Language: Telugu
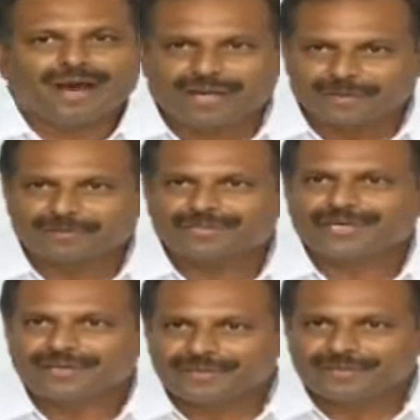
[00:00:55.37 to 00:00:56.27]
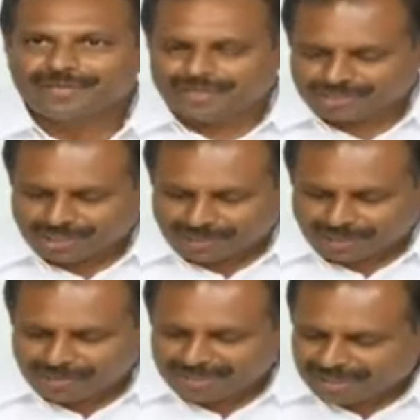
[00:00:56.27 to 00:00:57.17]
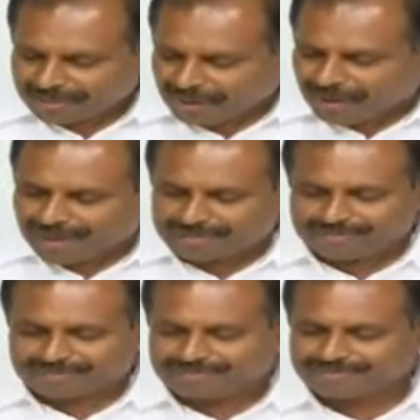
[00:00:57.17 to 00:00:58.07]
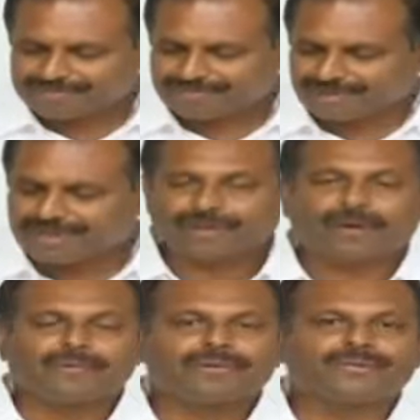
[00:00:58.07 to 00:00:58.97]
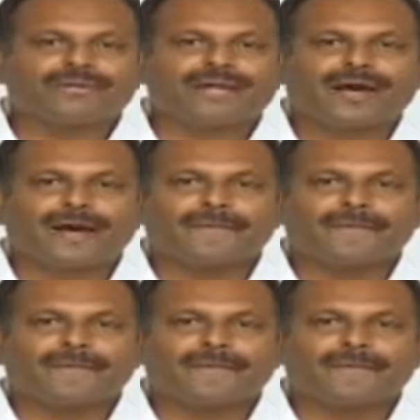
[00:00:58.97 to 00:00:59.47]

అలాగుంది చంద్రబాబు గారి వ్యవహారం ఎందుకంటే కోవిడ్ వల్ల